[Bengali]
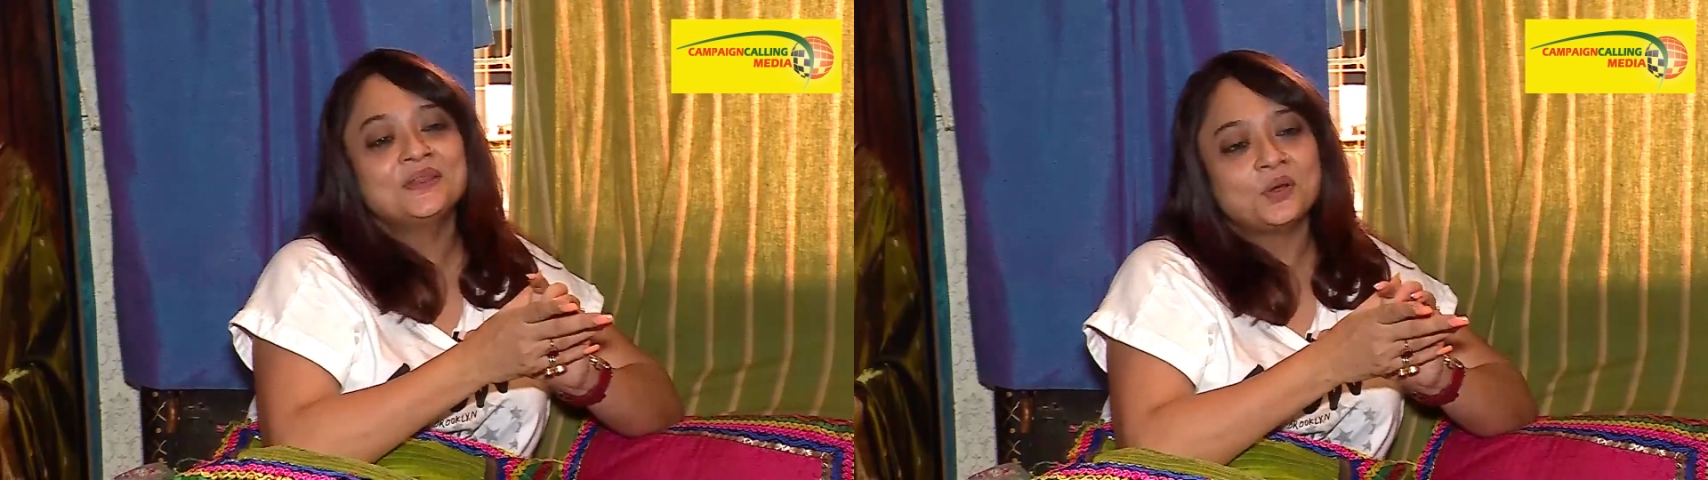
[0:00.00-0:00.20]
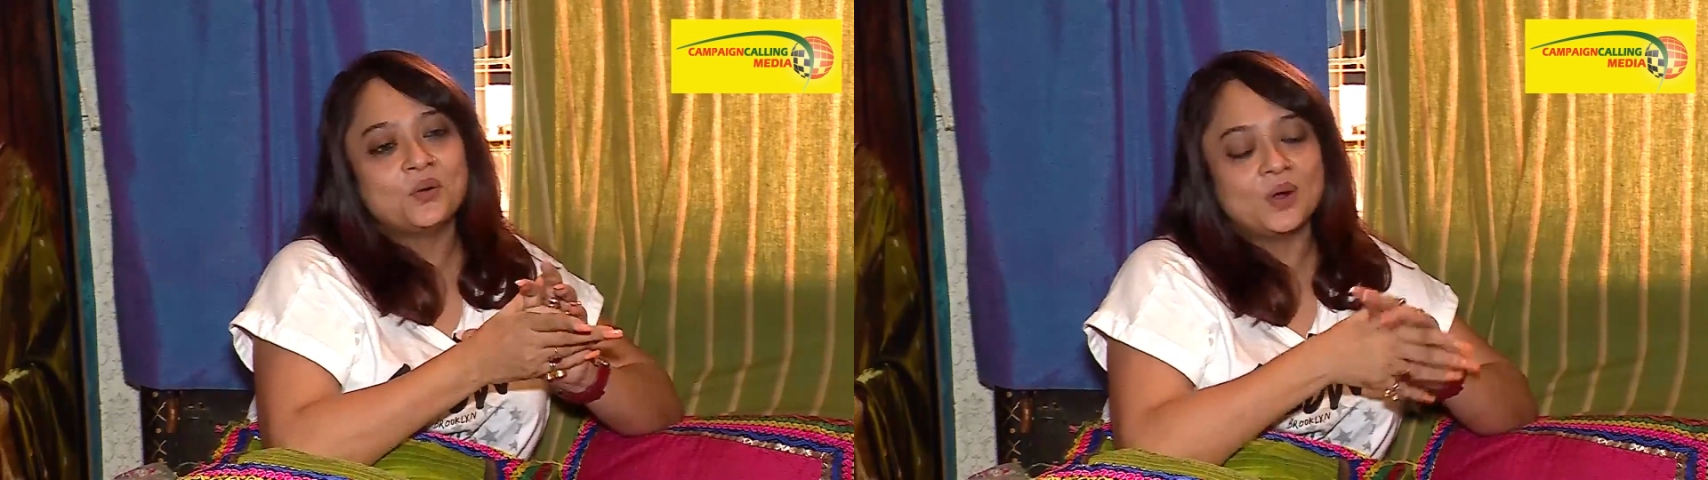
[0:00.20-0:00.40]

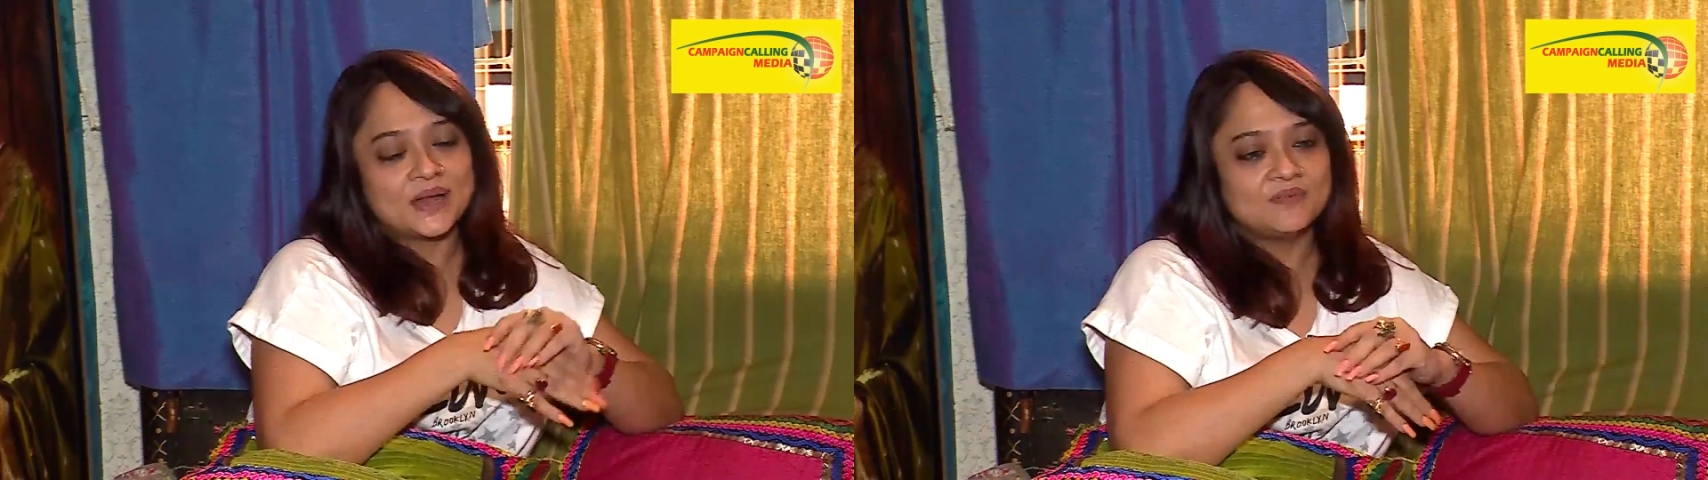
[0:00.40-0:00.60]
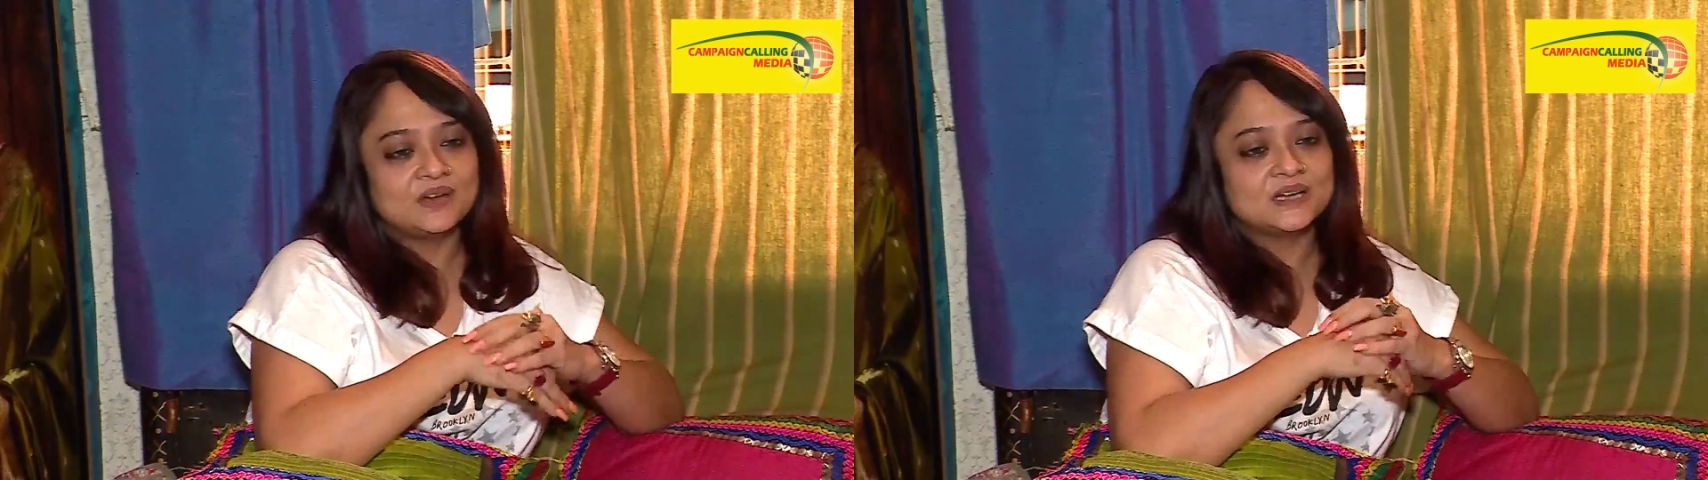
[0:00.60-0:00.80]
তো
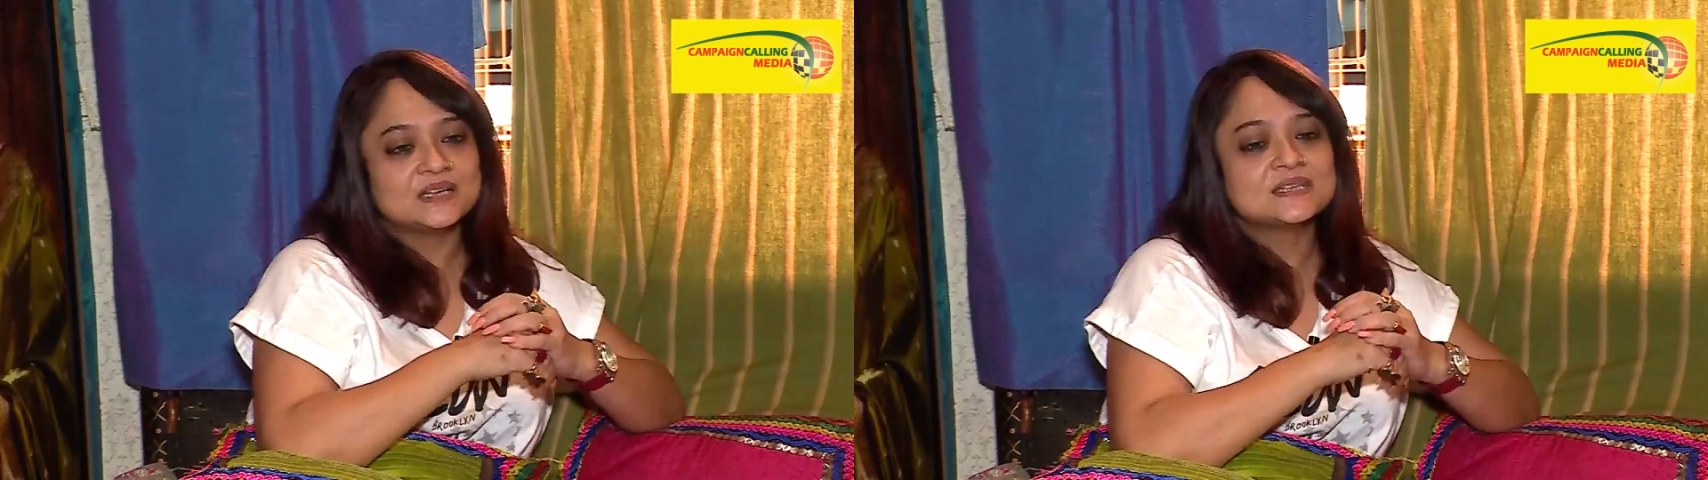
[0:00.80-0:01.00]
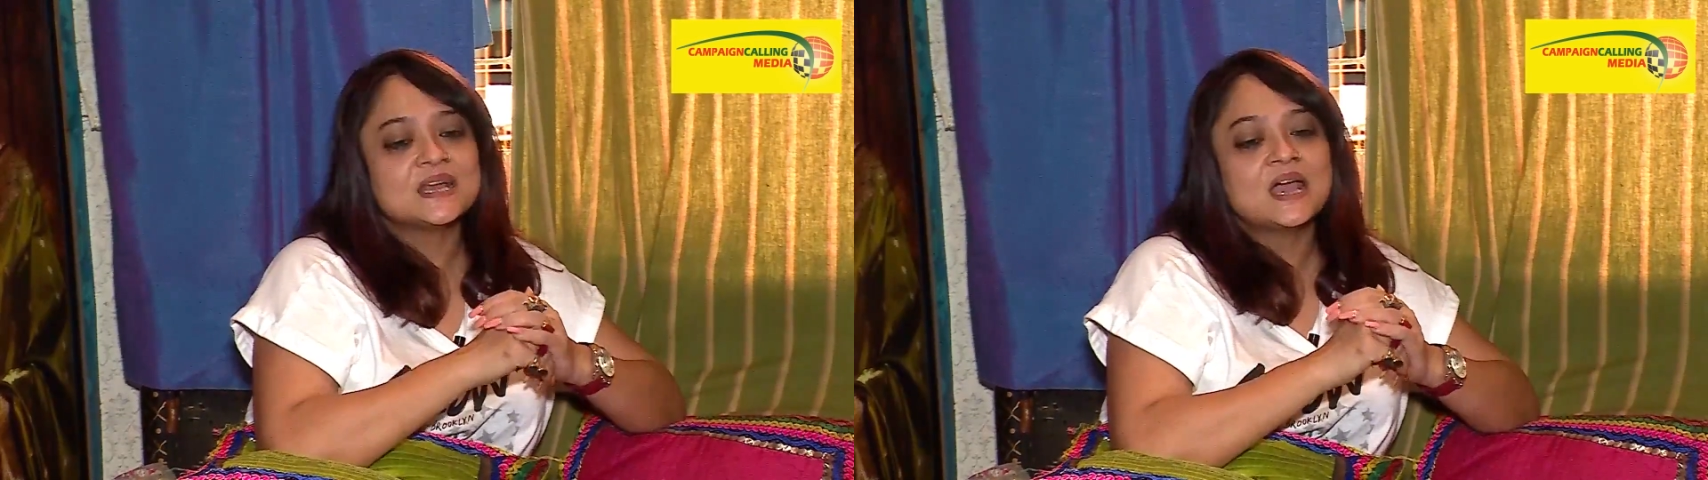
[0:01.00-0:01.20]
হোয়াট এভার ইট
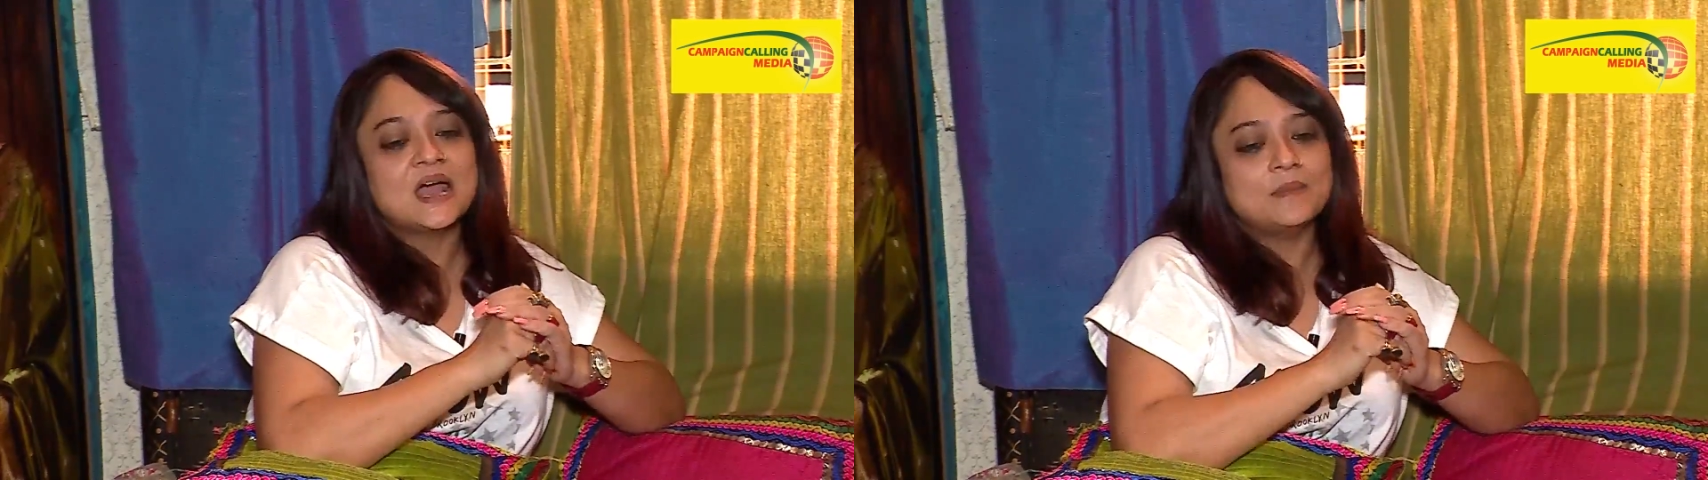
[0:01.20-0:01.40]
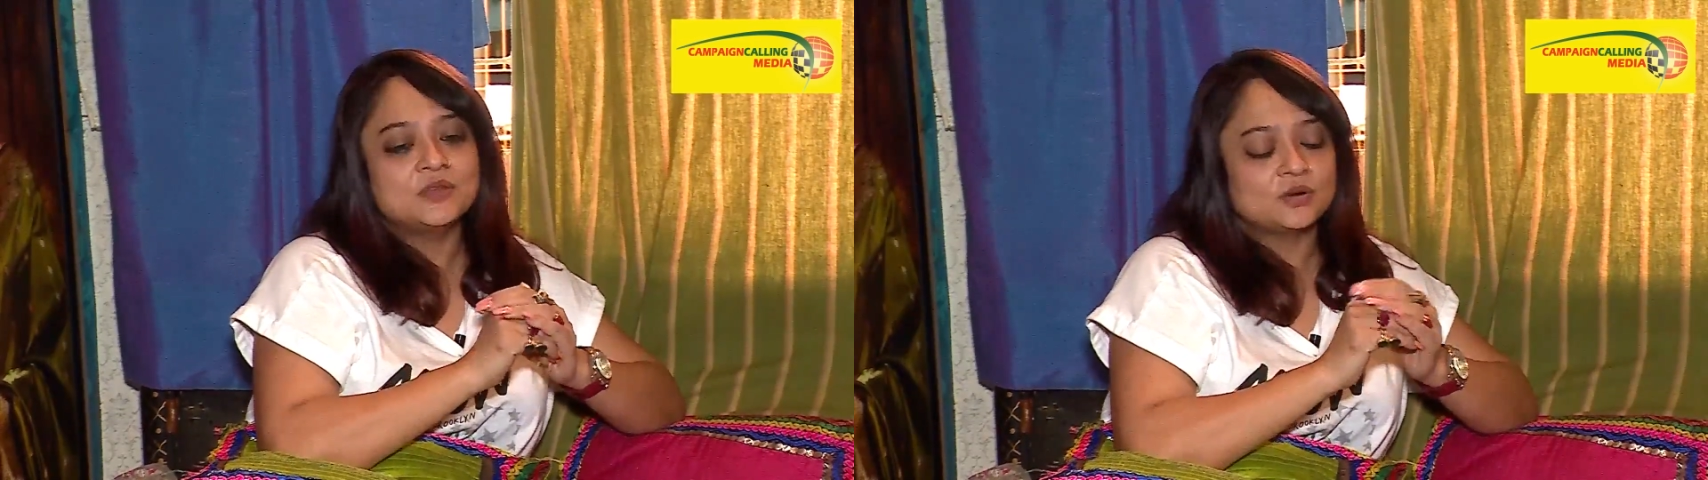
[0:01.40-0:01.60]
ইজ
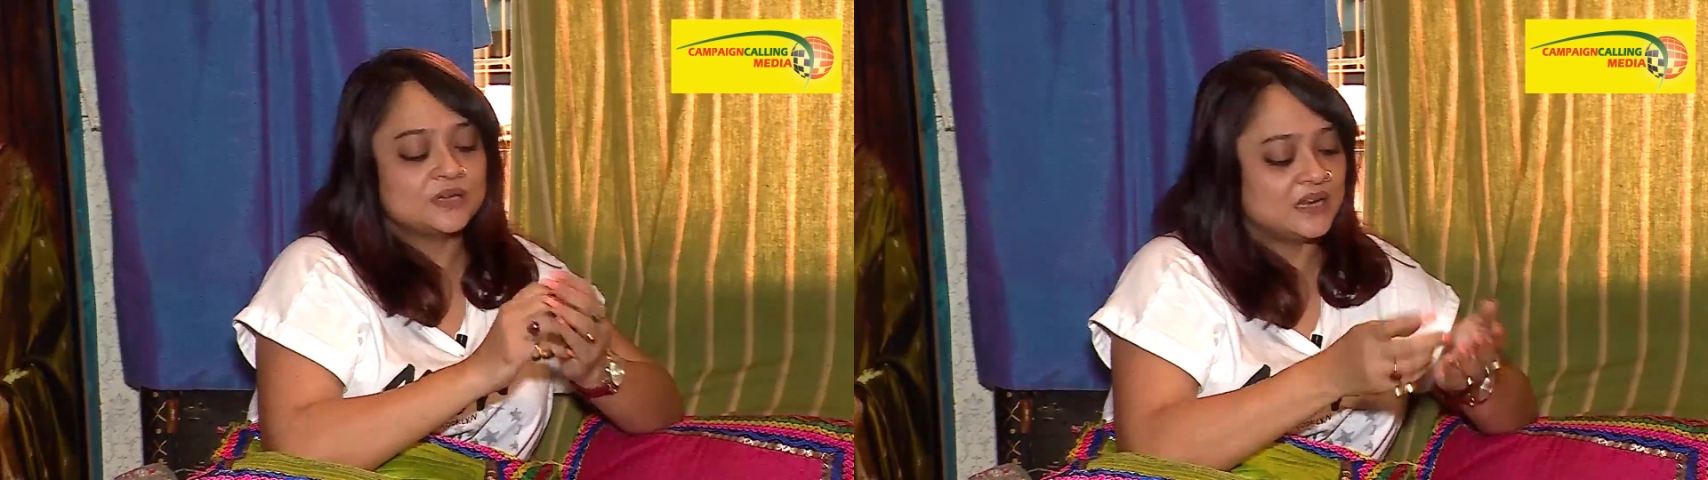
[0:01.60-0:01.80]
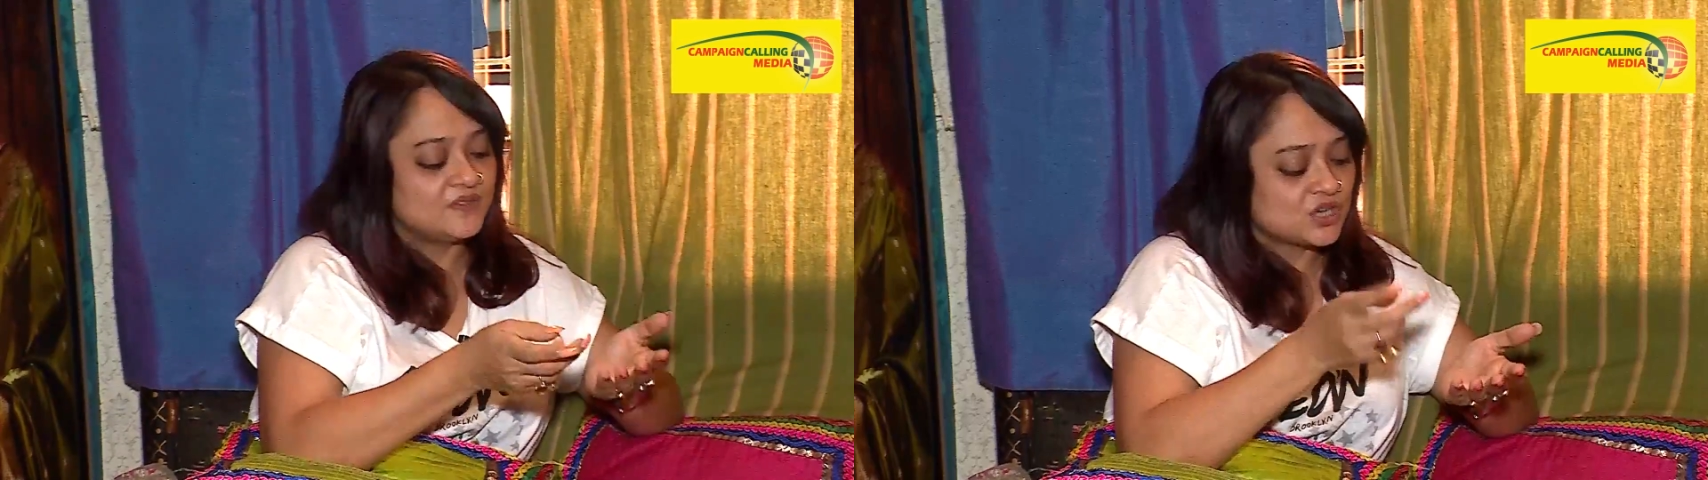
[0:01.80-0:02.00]
আমি
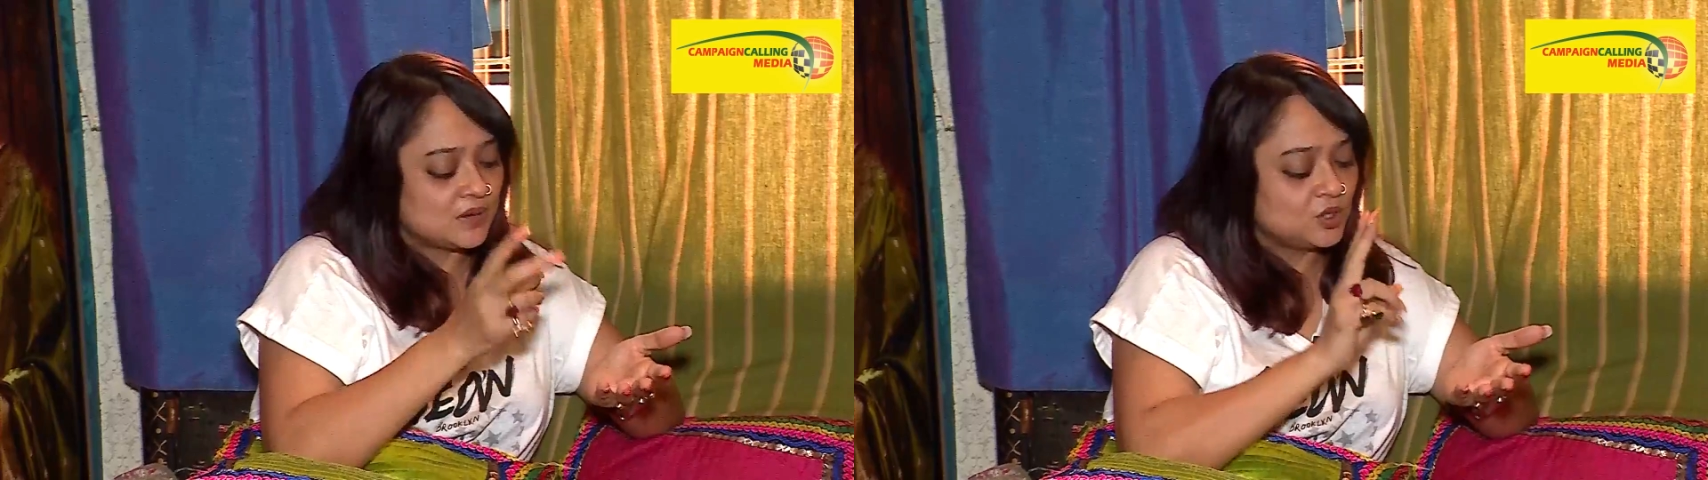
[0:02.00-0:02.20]
যখন টেলিভিশন